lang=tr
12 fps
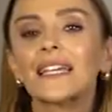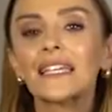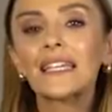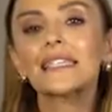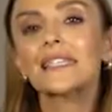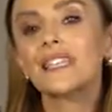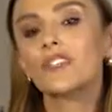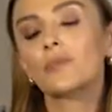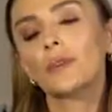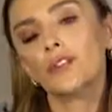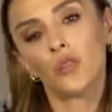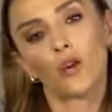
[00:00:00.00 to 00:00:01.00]
Giysi
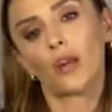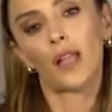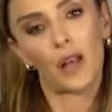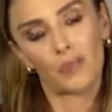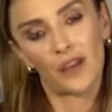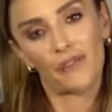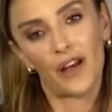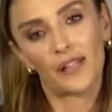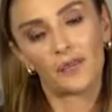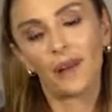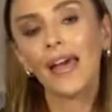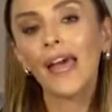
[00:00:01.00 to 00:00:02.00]
seçimi çok önemli
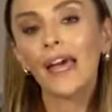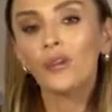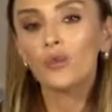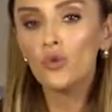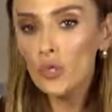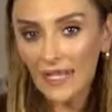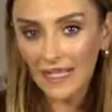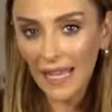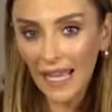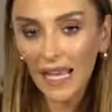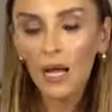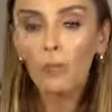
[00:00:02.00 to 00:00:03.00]
efendim. Eğer
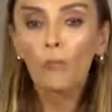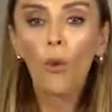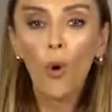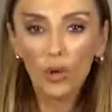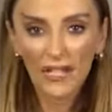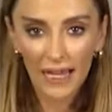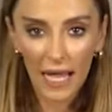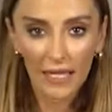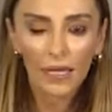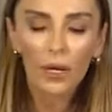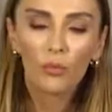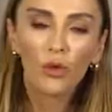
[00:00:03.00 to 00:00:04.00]
üzerine bol
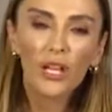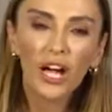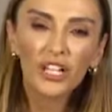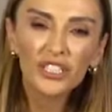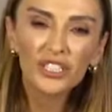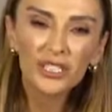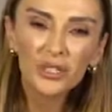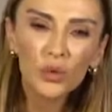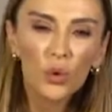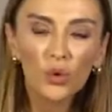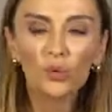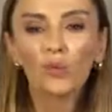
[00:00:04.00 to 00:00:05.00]
gelen böyle
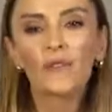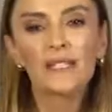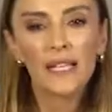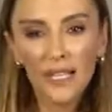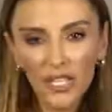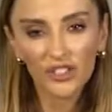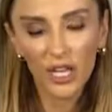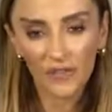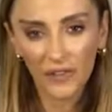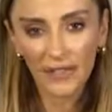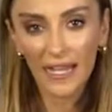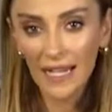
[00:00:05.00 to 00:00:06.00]
aşırı dökümlü ve salaş
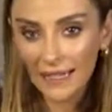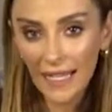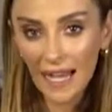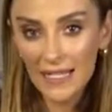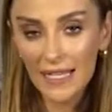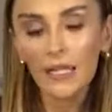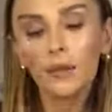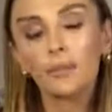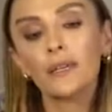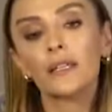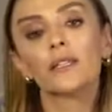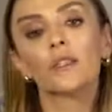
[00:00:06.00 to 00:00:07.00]
kıyafetler giyersen
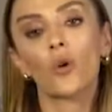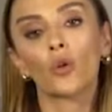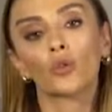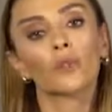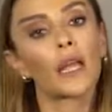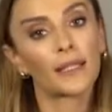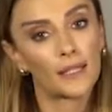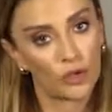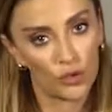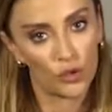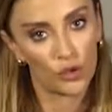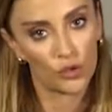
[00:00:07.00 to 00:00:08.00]
birincisi olduğundan
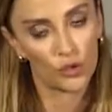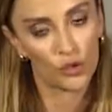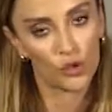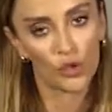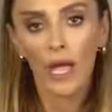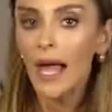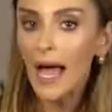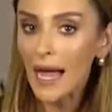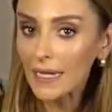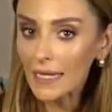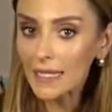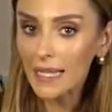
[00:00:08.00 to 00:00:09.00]
kilolu görünürsün.
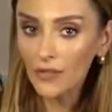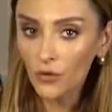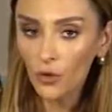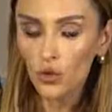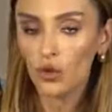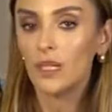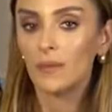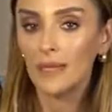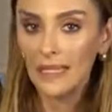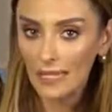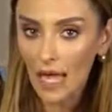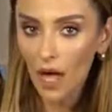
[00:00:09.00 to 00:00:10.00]
Herkes zayıf olsun diye
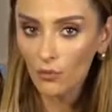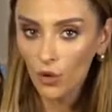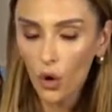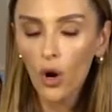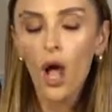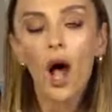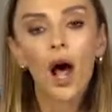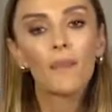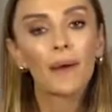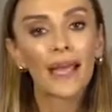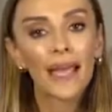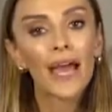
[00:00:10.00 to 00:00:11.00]
bir iddiam yok
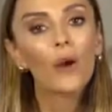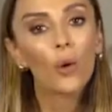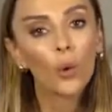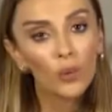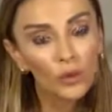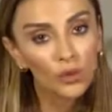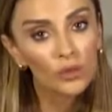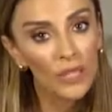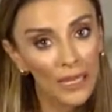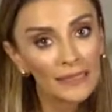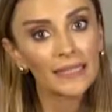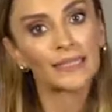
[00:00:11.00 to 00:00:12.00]
ama eğer
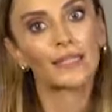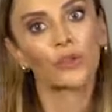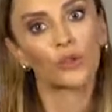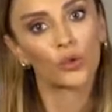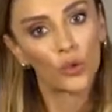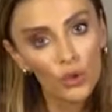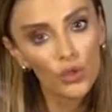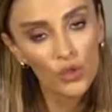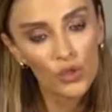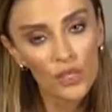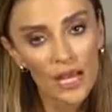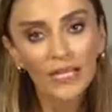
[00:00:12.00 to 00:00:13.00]
olduğundan da kilolu
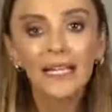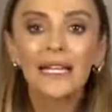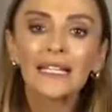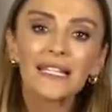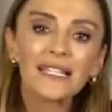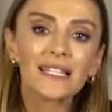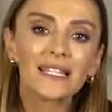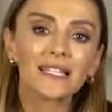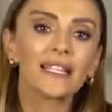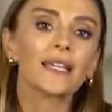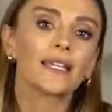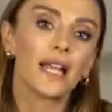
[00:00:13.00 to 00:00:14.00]
görünürsen
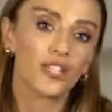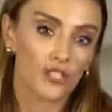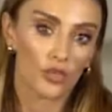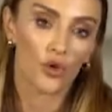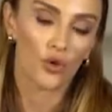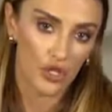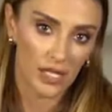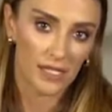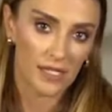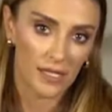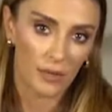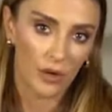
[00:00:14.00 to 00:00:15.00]
kesinlikle yaşlı
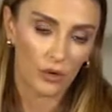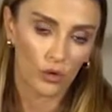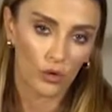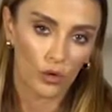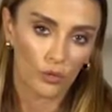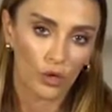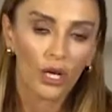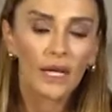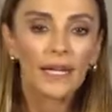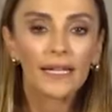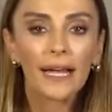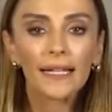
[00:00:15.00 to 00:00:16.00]
görüneceksin demek oluyor bu.
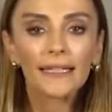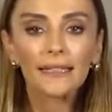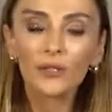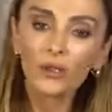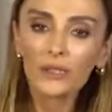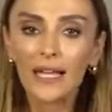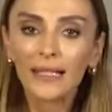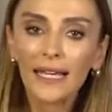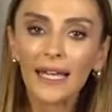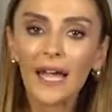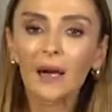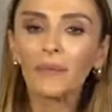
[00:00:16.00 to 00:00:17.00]
Yani diyorsan
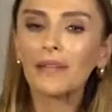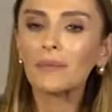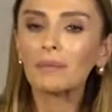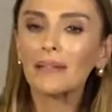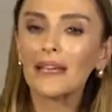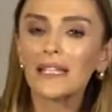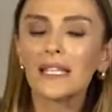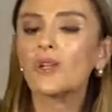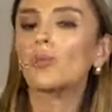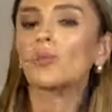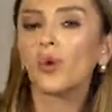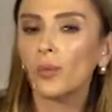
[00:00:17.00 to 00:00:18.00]
ki eğer benim biraz
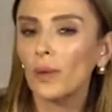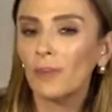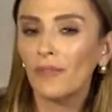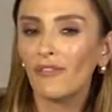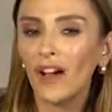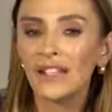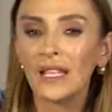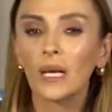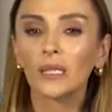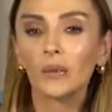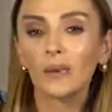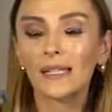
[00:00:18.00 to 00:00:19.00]
kilo problemim var
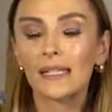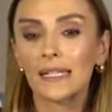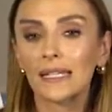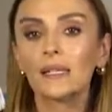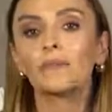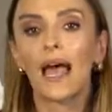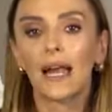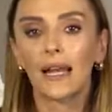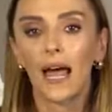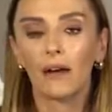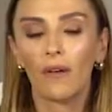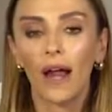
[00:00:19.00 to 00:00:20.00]
saklamak istediğim
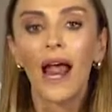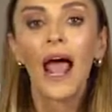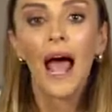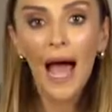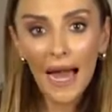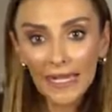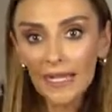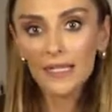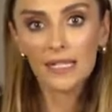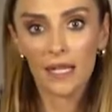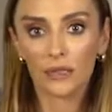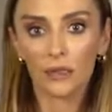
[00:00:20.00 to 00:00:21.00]
yerler var. Her
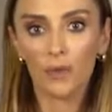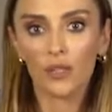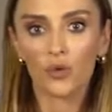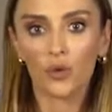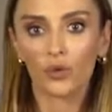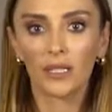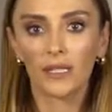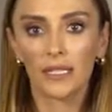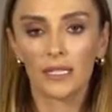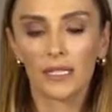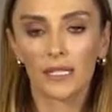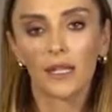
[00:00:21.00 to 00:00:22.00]
yerini saklamak zorunda
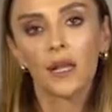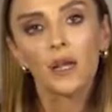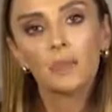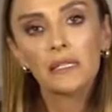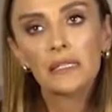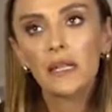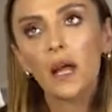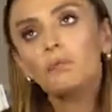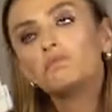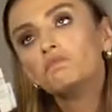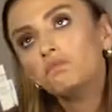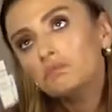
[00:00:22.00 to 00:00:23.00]
değilsin.
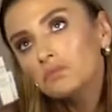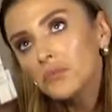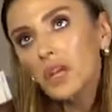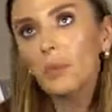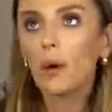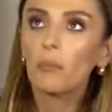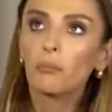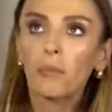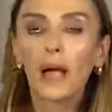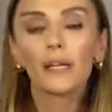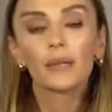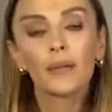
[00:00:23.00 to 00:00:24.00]
Mesela Tamam
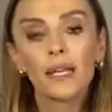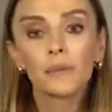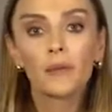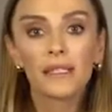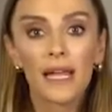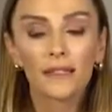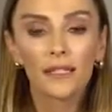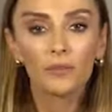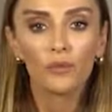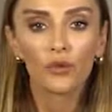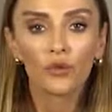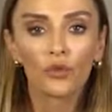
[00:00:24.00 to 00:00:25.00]
belki biraz
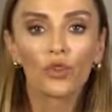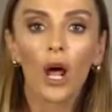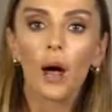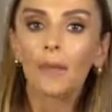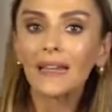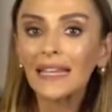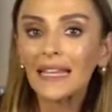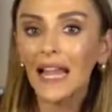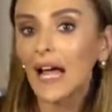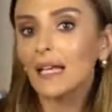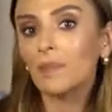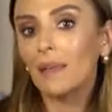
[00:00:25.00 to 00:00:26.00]
basenlerin büyüktür ama
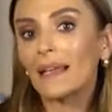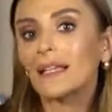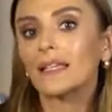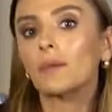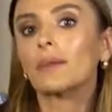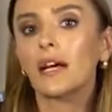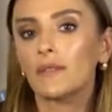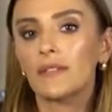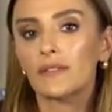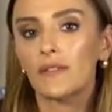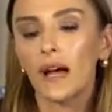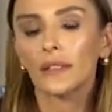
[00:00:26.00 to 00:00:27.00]
illaki belinde bir
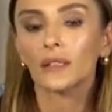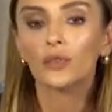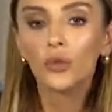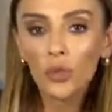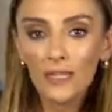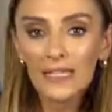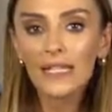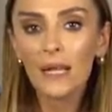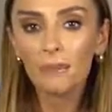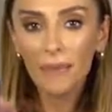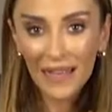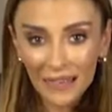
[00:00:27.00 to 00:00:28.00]
kavis vardır.
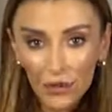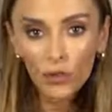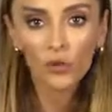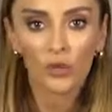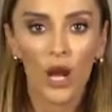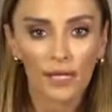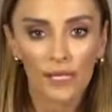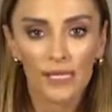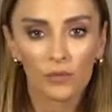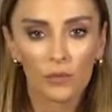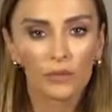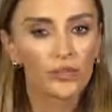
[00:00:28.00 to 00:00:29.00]
Dolayısıyla beline oturan
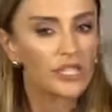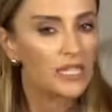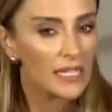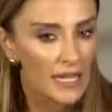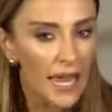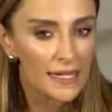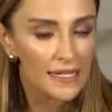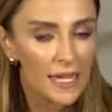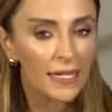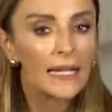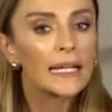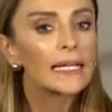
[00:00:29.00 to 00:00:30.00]
kesimde bir şey
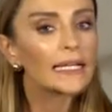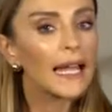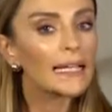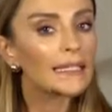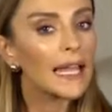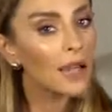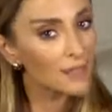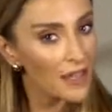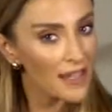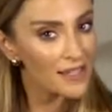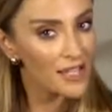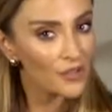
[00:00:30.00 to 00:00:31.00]
giyersen kendini hem
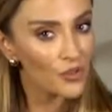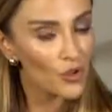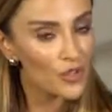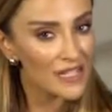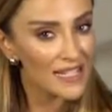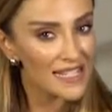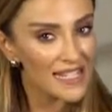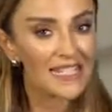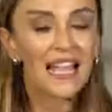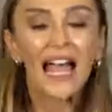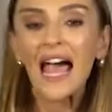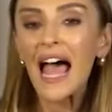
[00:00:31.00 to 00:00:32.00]
daha zayıf
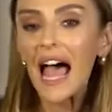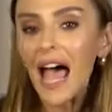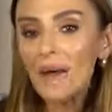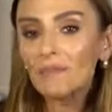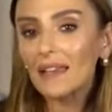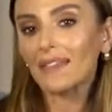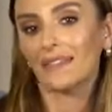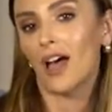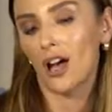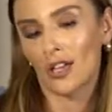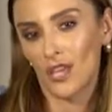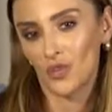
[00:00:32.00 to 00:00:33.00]
gösterirsin hem de
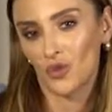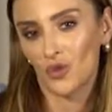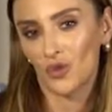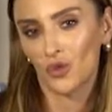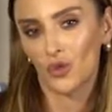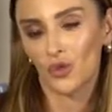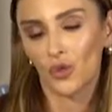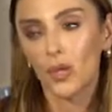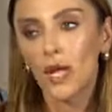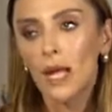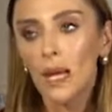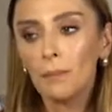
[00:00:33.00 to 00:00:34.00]
daha genç gözükürsün.
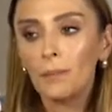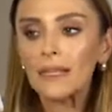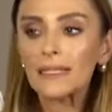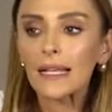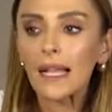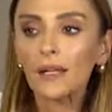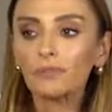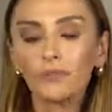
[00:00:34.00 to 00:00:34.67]
Mesela